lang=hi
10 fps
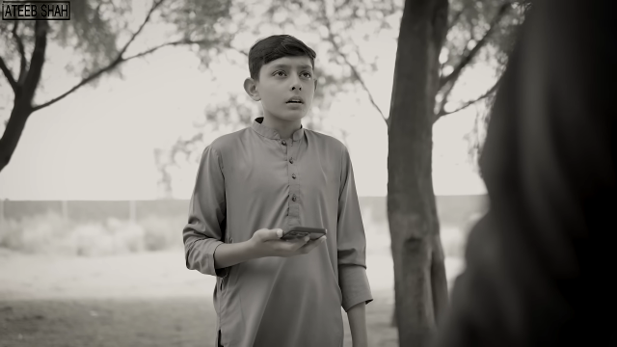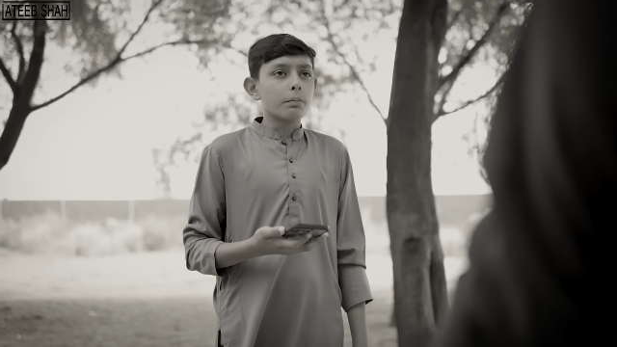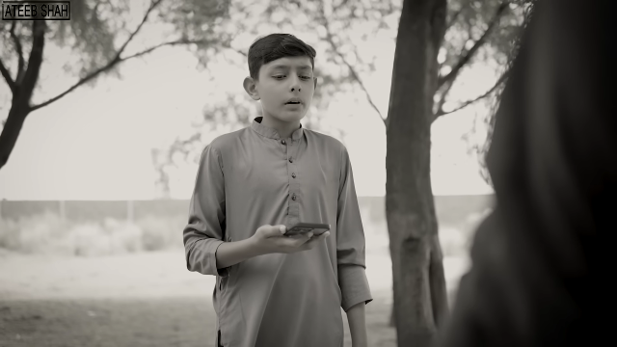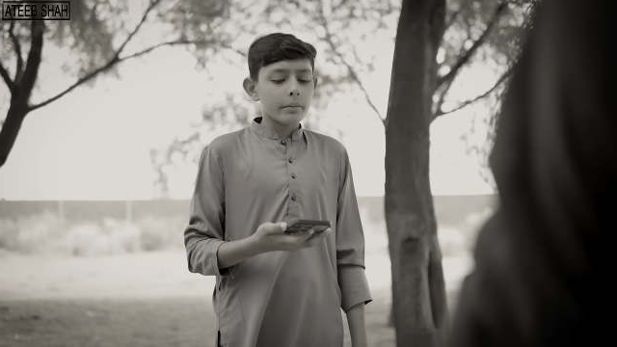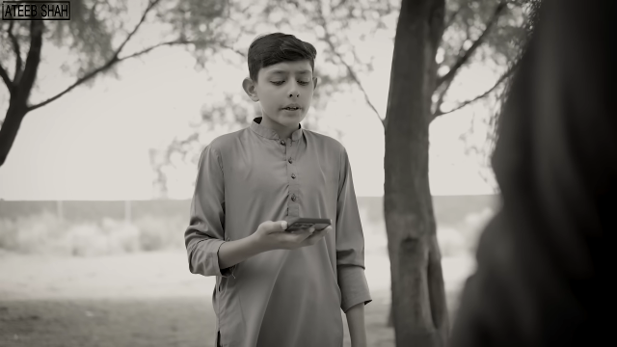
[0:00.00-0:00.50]

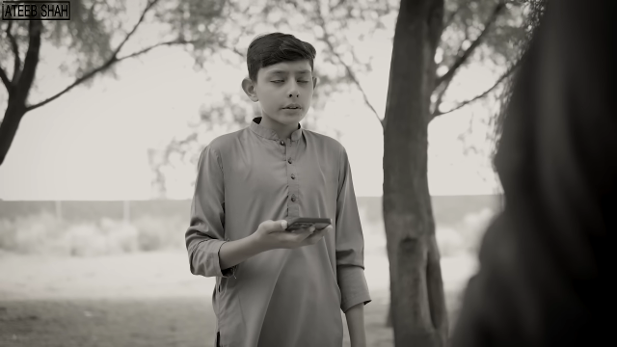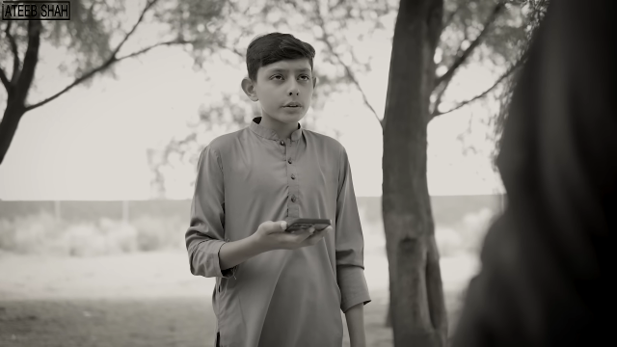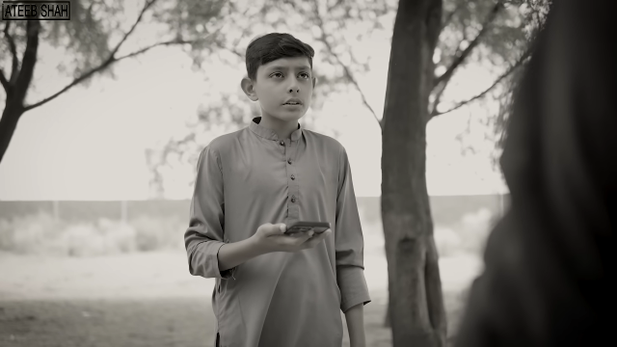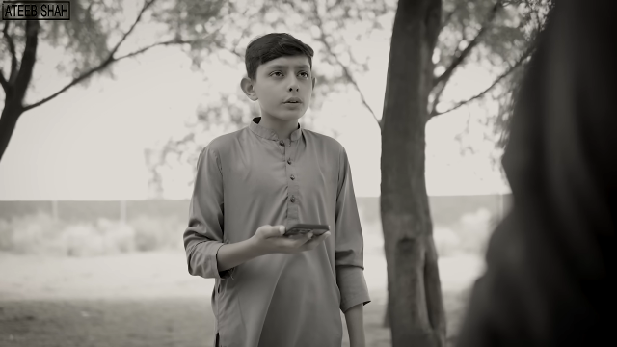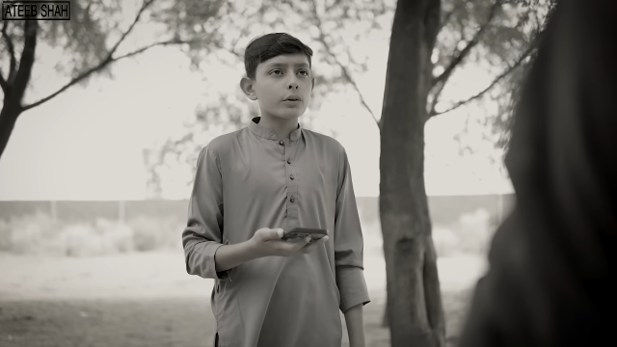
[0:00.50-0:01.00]
अब्बा मैंने तो
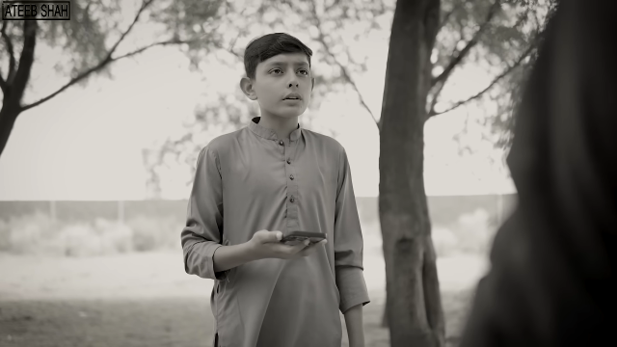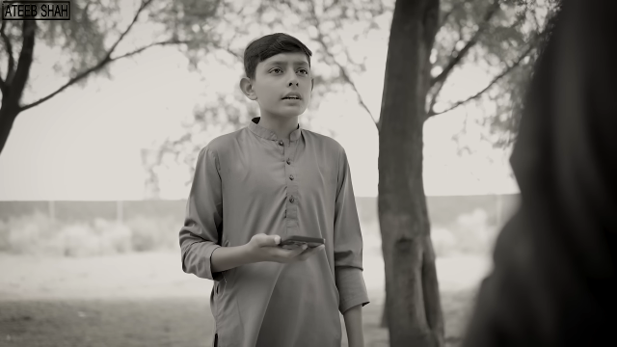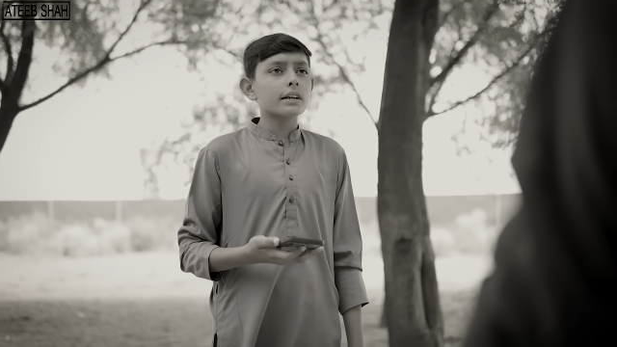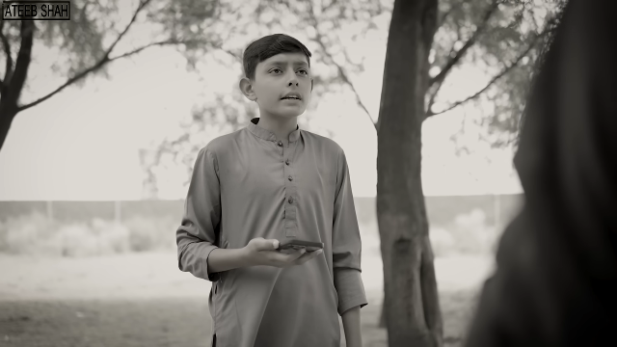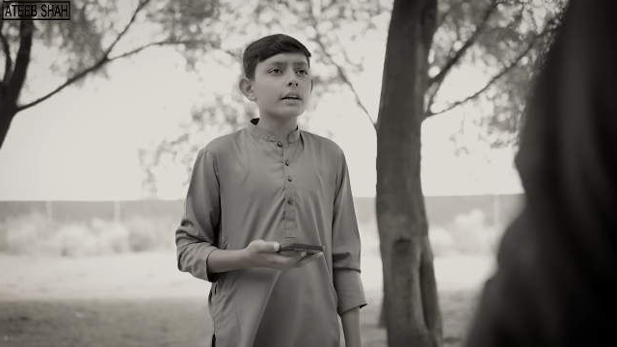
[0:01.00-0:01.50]
इसे ऑन
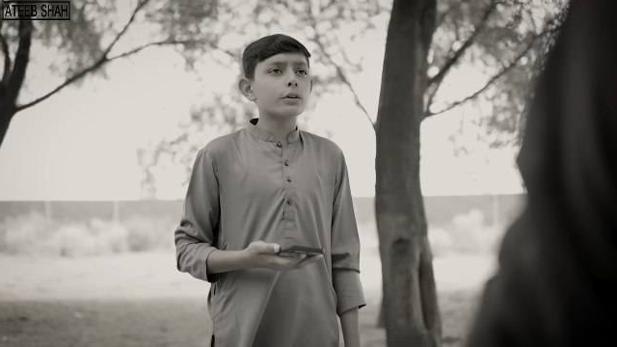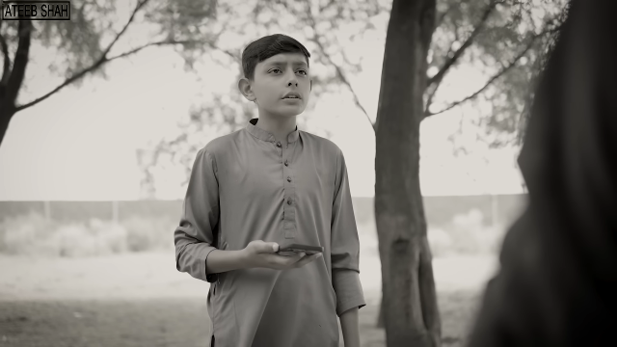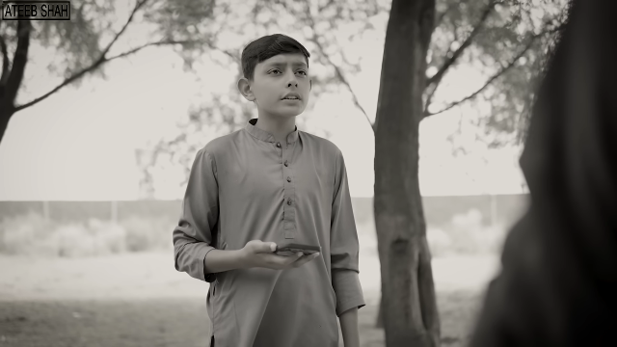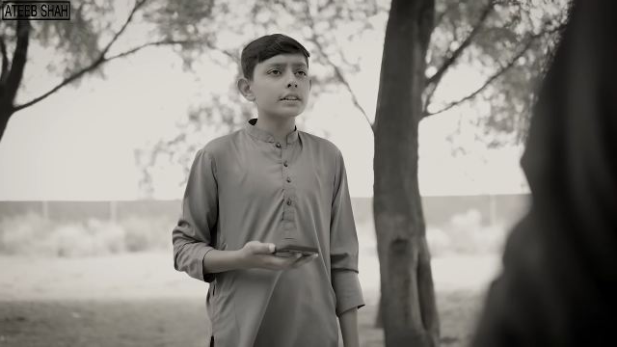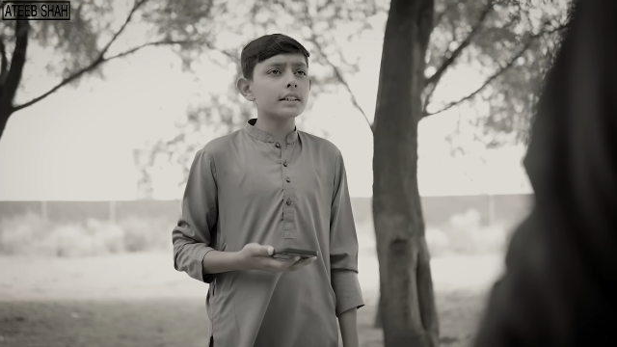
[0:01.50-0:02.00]
करने की
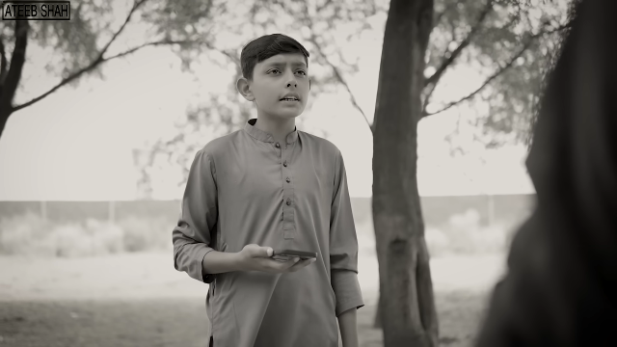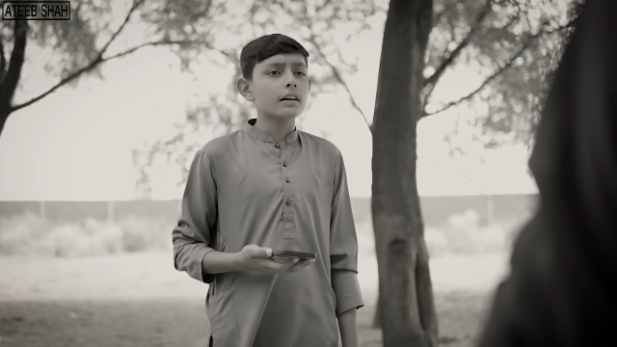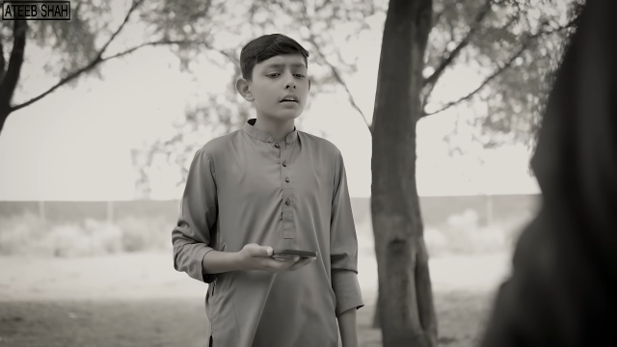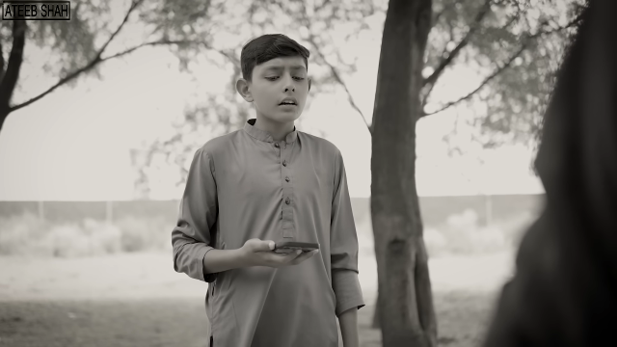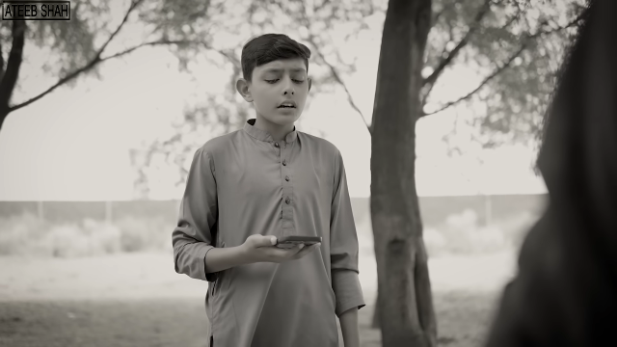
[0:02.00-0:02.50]
कोशिश की है
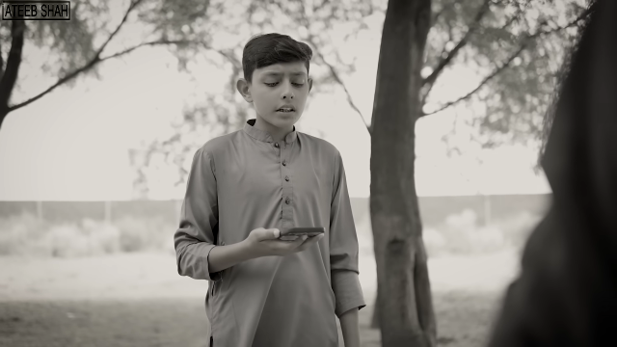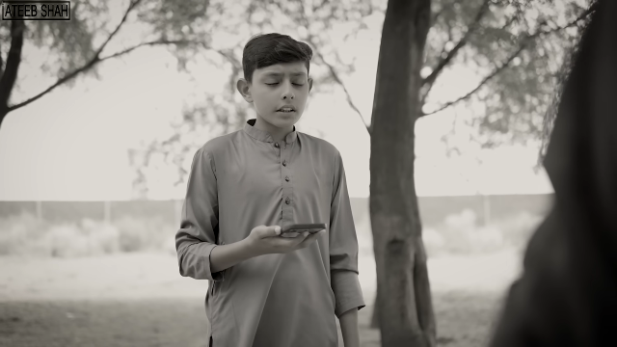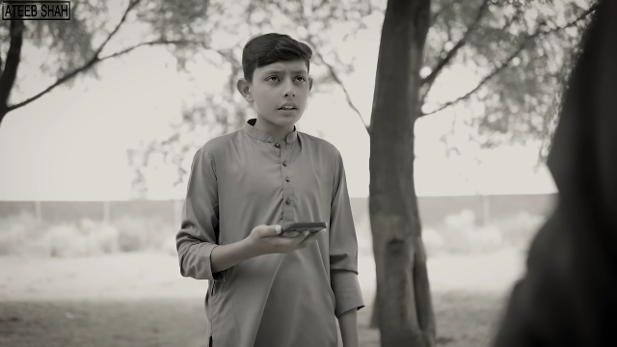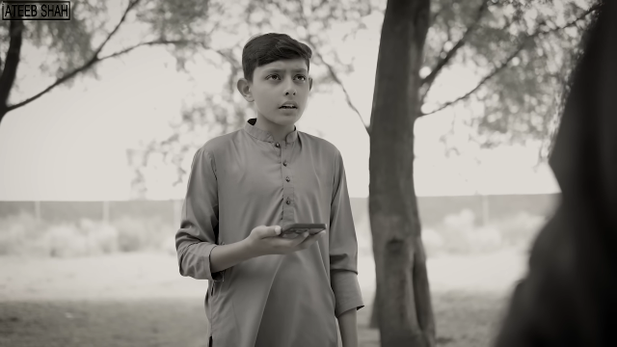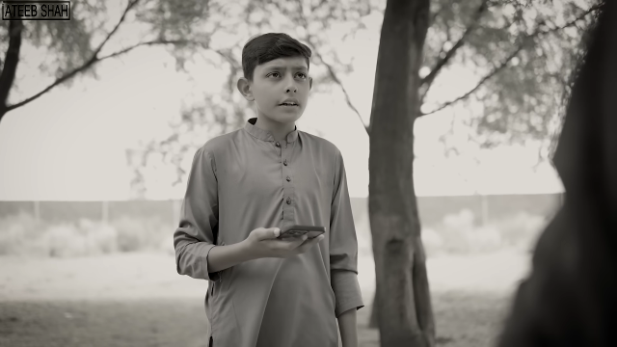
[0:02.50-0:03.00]

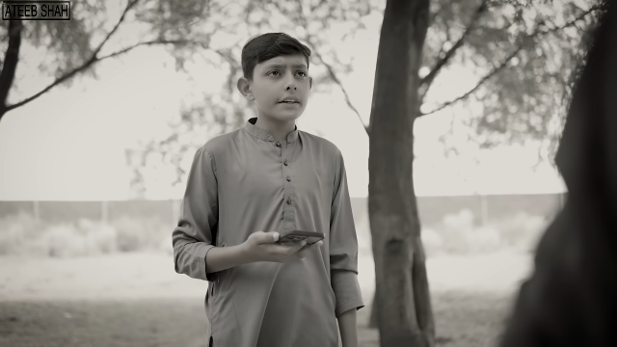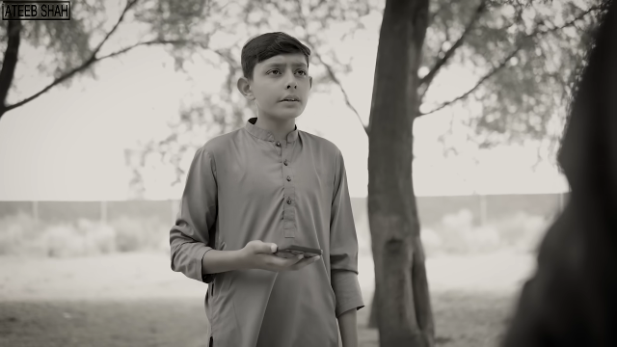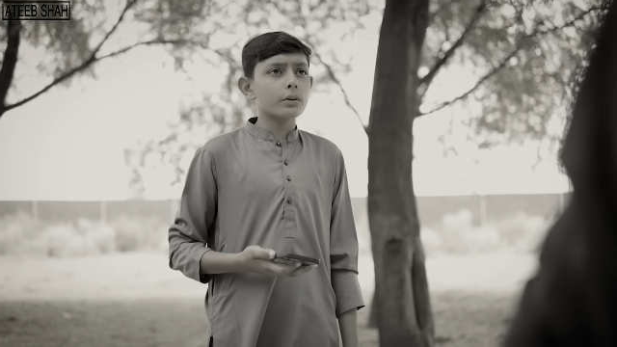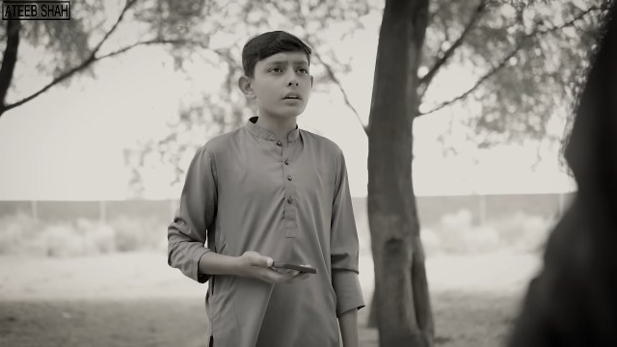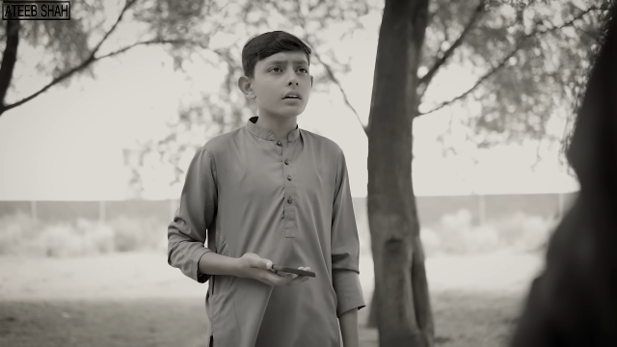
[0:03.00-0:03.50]
लेकिन ये ऑन ही नहीं
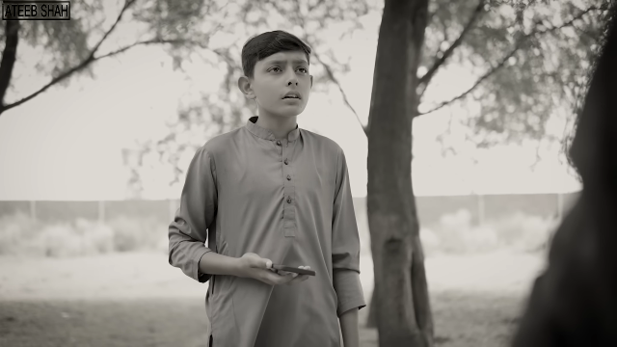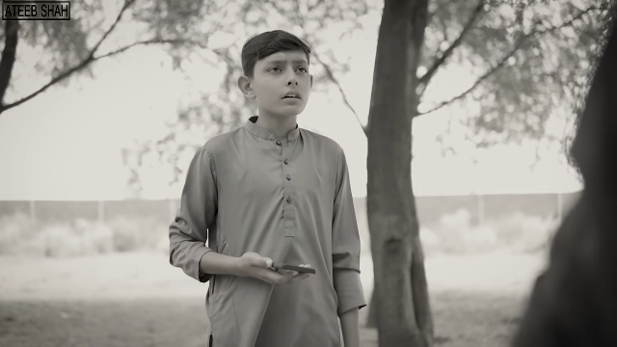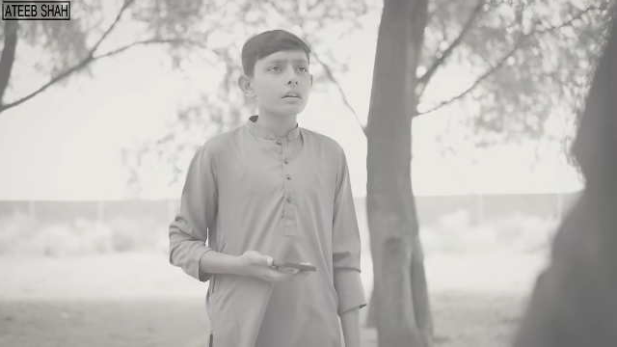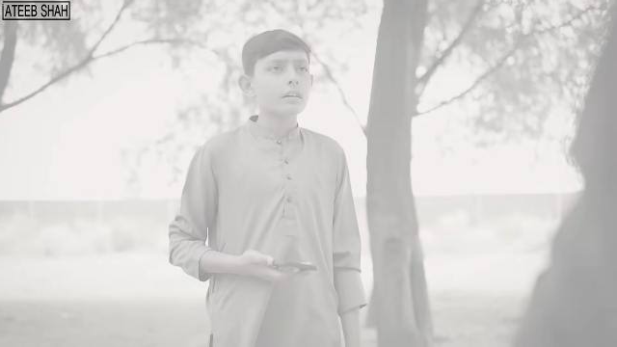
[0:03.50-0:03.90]
हो रहा